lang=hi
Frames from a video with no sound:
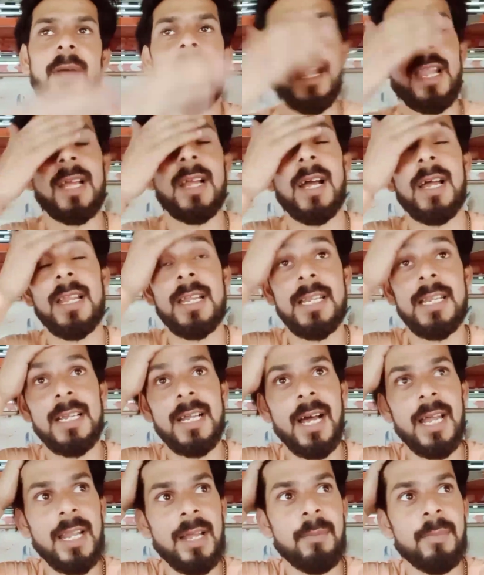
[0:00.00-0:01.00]
पहला गाना
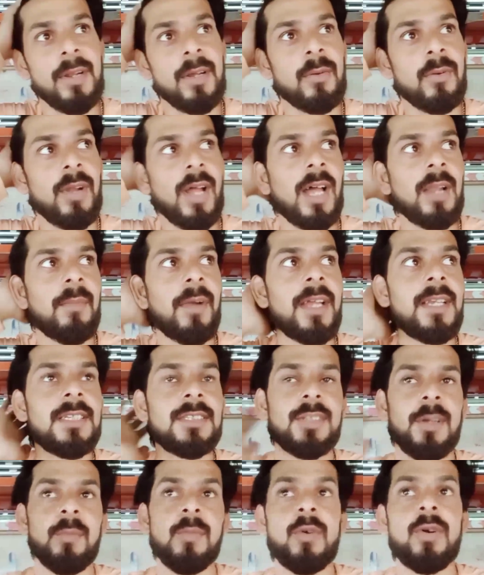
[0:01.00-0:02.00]
निकाला अपने कुणाल भाई ने
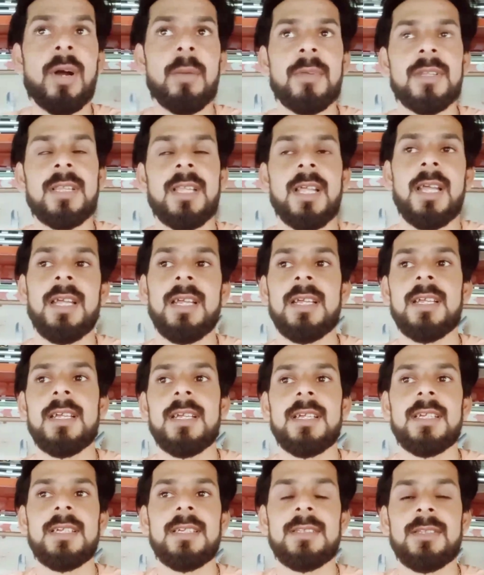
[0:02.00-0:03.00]
जम्मू का बंदा है
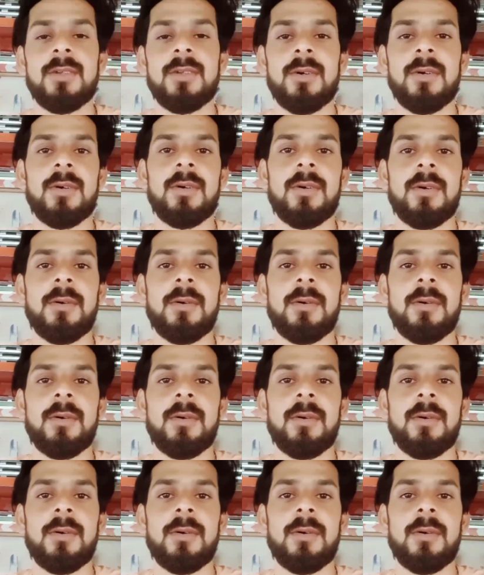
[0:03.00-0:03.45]
तो